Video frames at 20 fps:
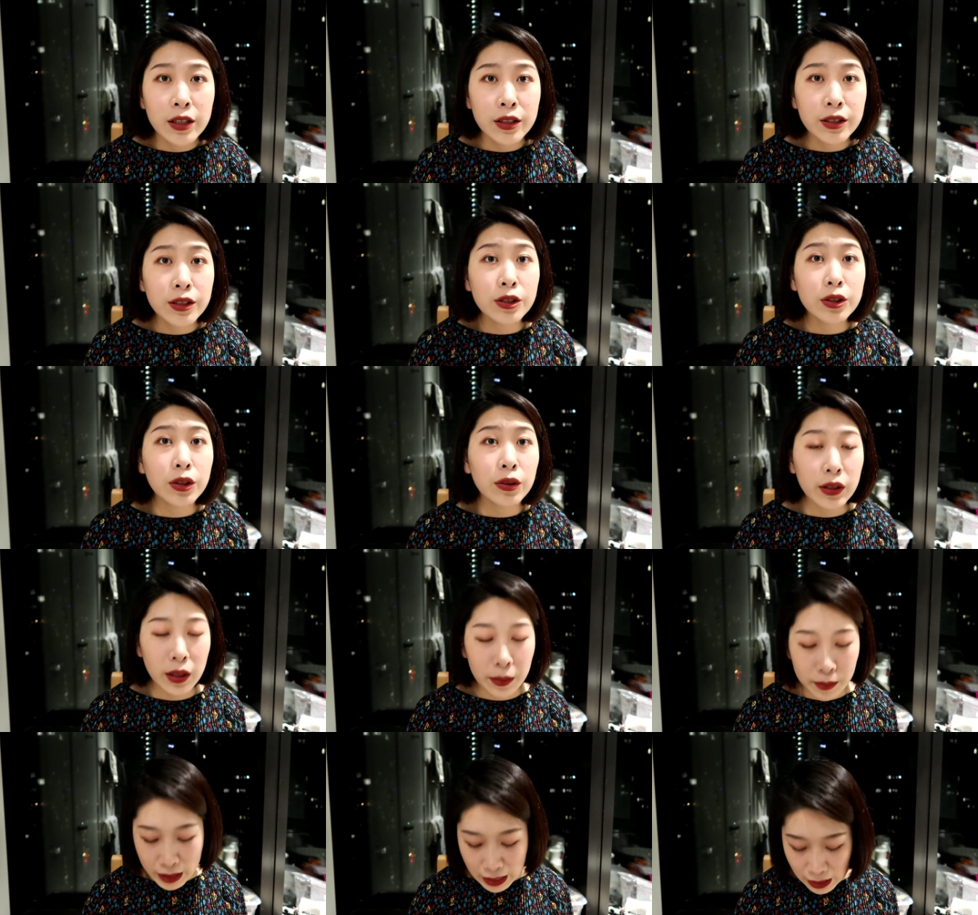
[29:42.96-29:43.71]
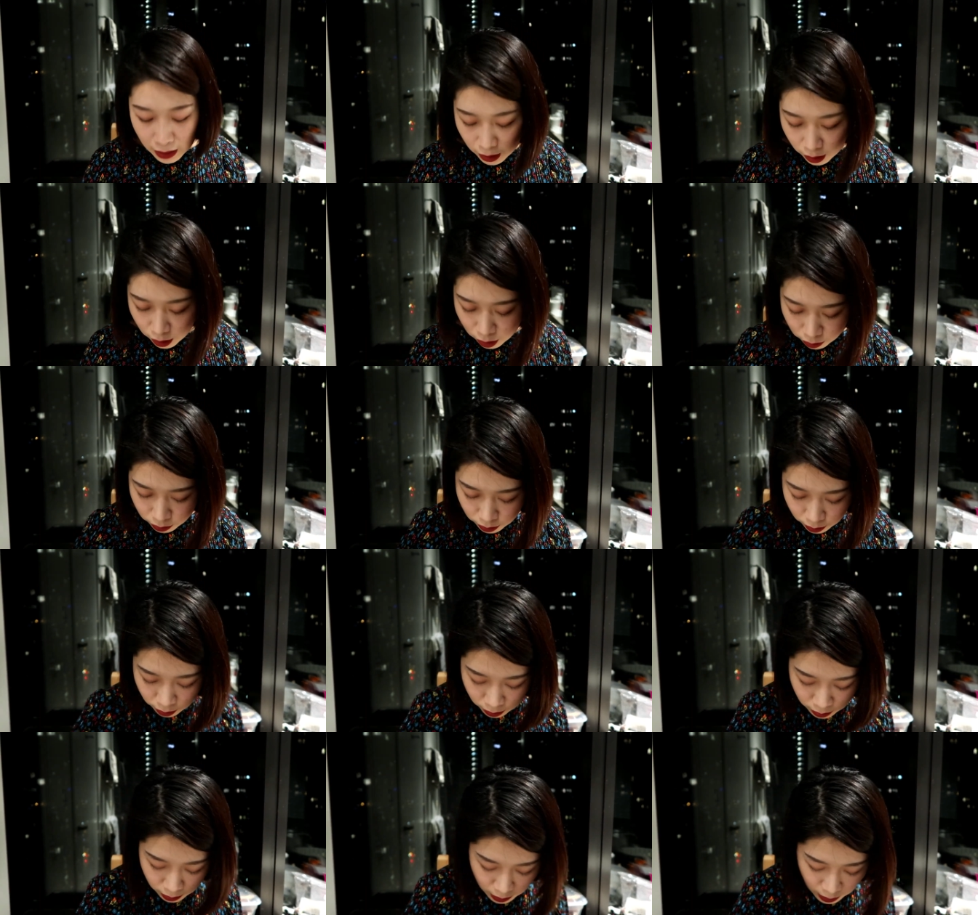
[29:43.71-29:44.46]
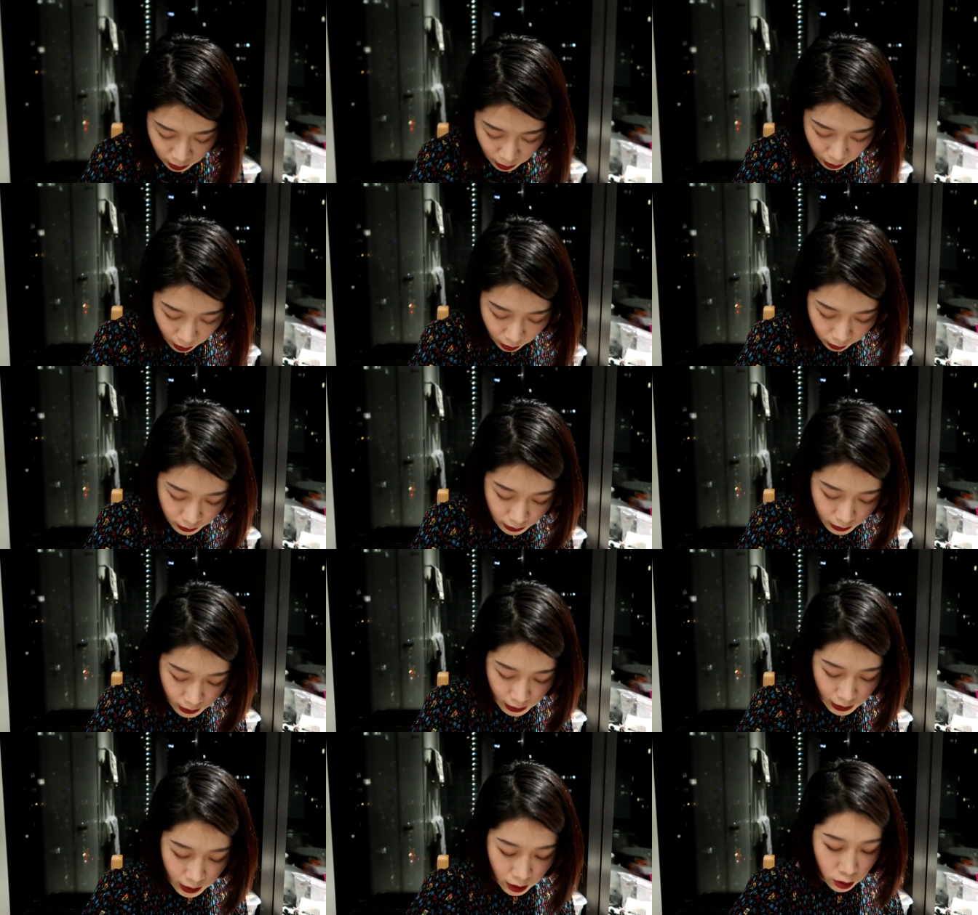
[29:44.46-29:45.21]
吸收的也蛮好的。然后
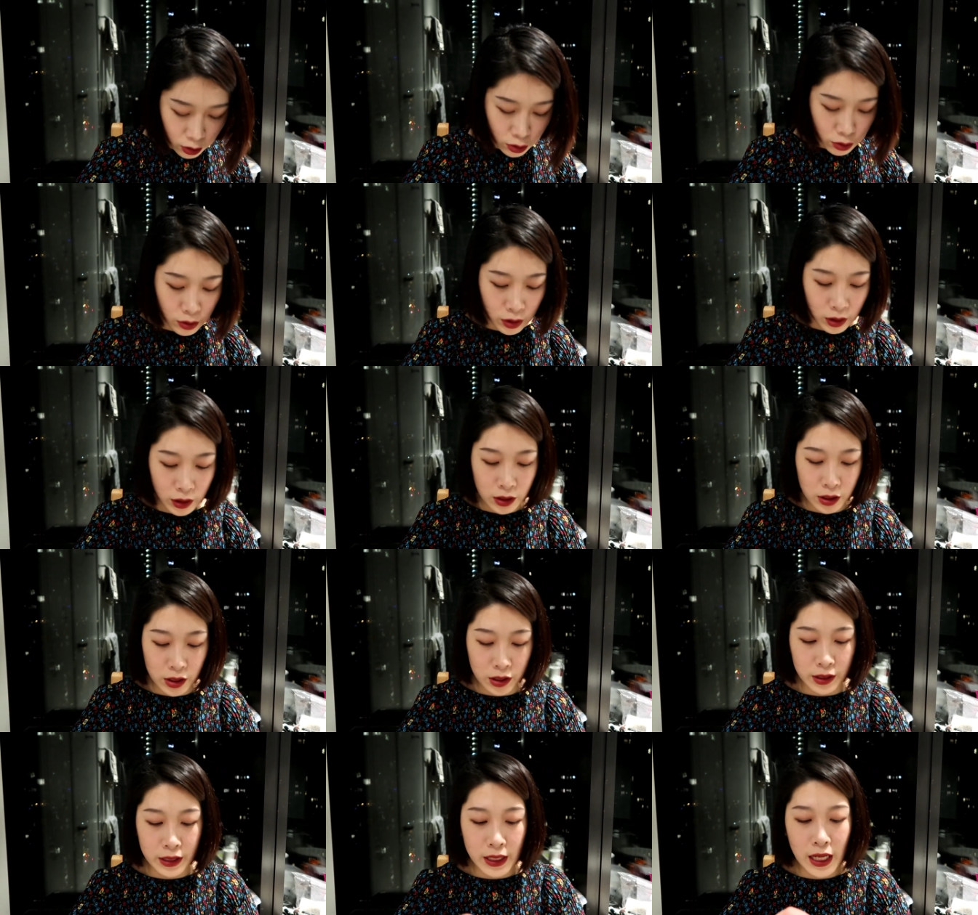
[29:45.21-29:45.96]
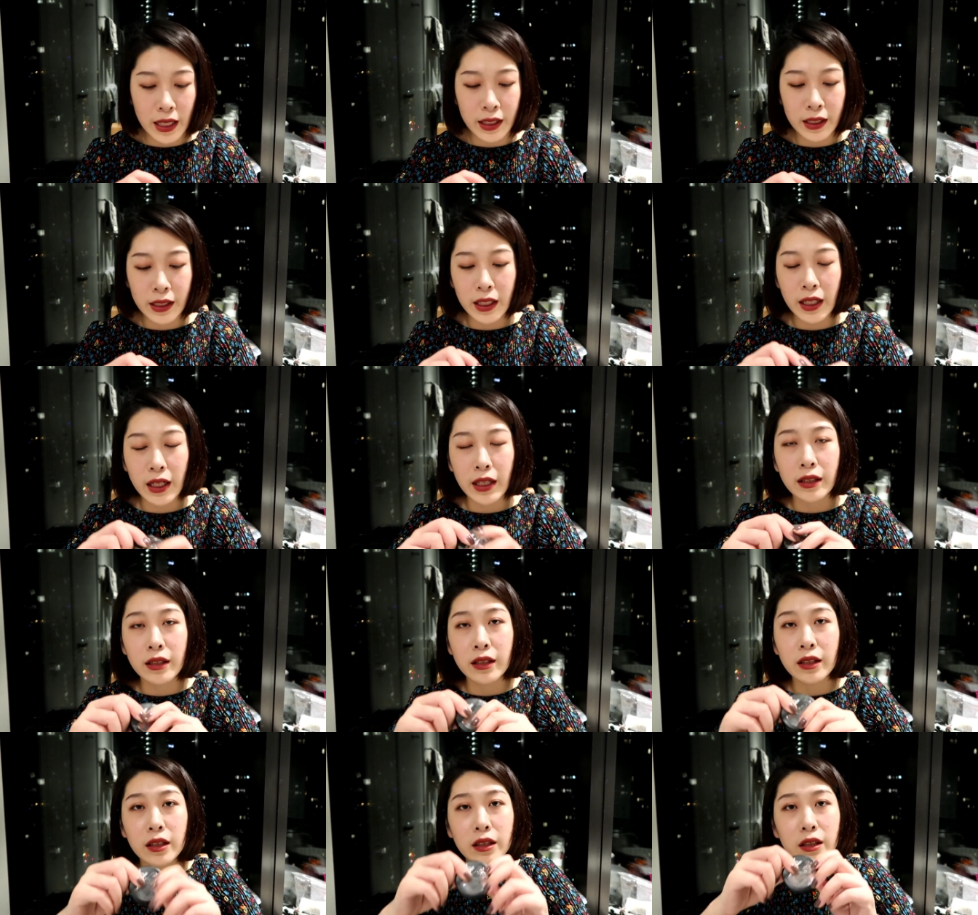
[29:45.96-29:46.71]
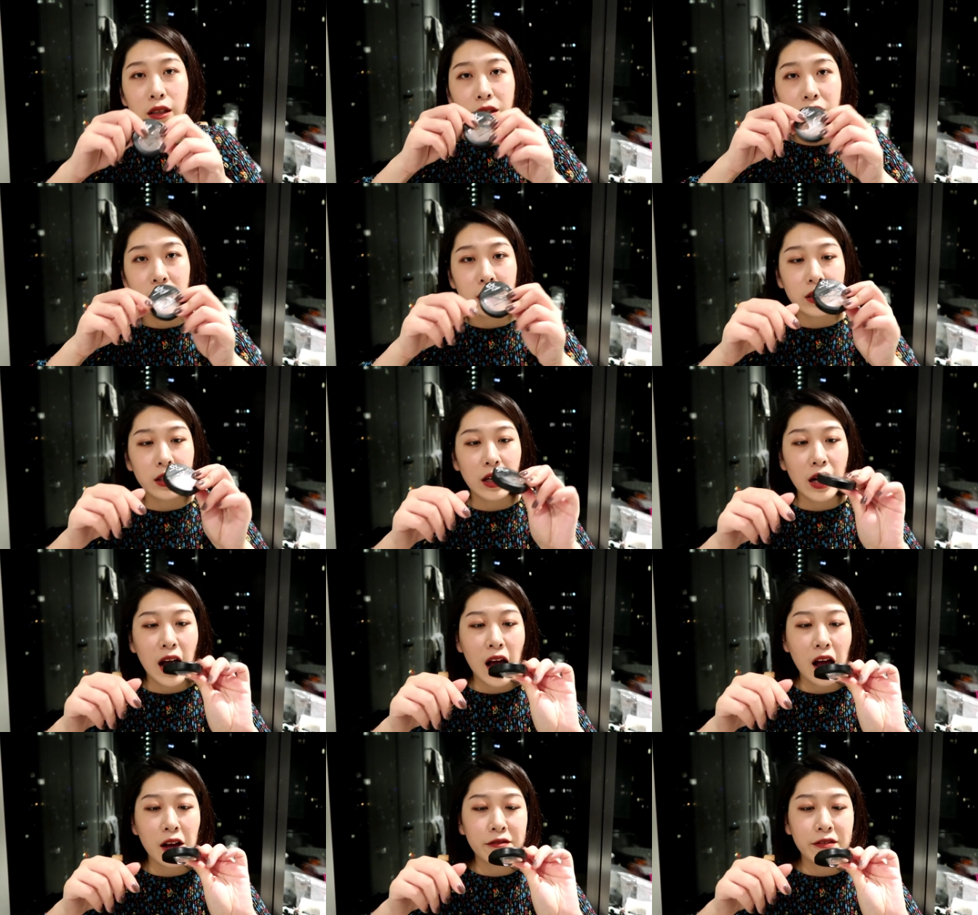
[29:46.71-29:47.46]
再接下来要说的呢是参天的这个
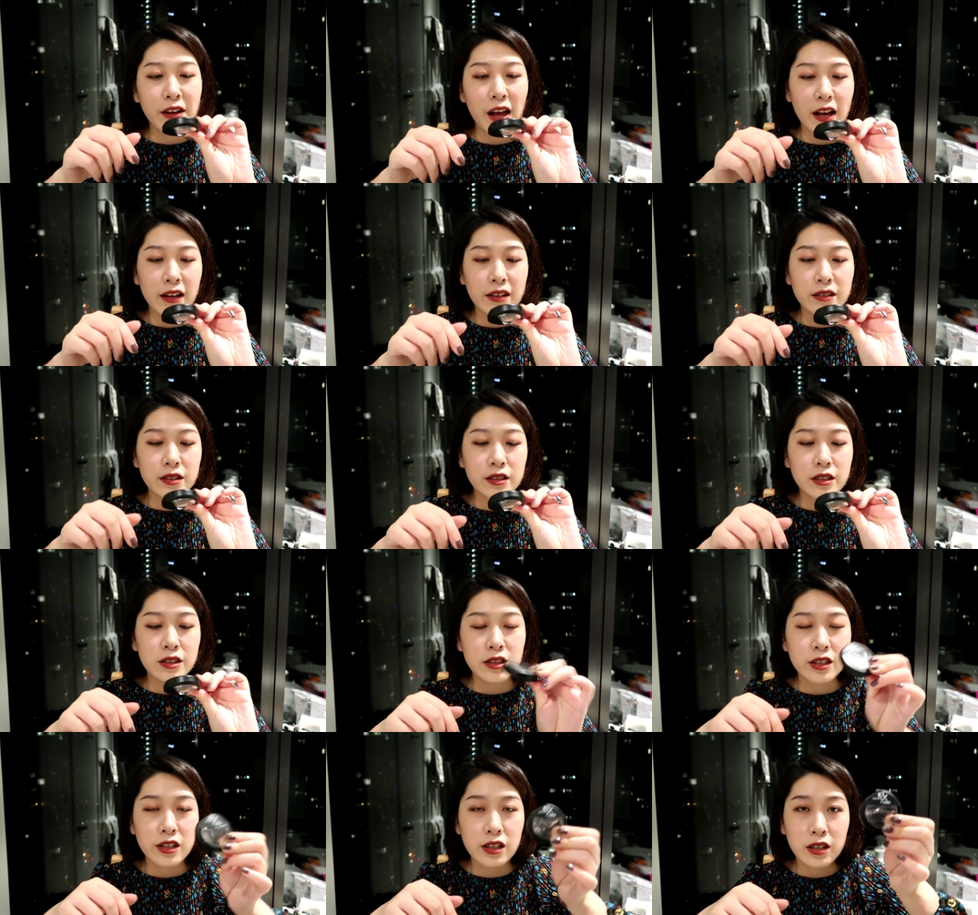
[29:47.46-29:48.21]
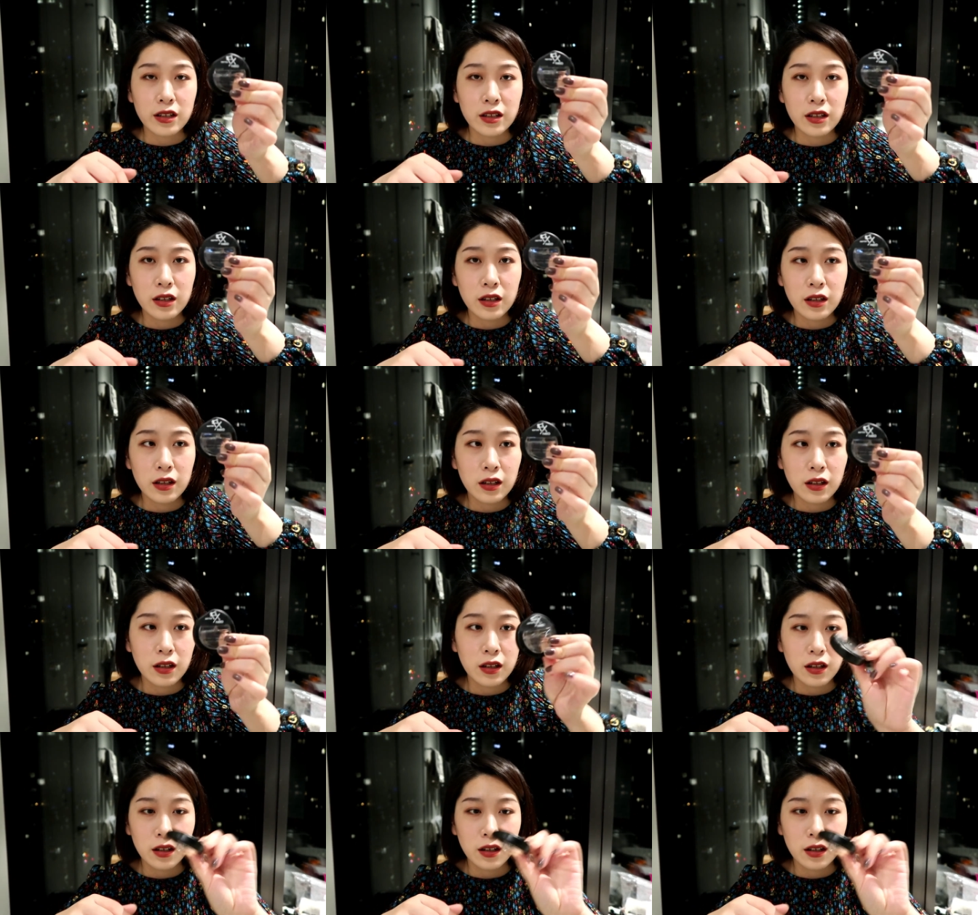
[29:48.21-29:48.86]
FX 的这个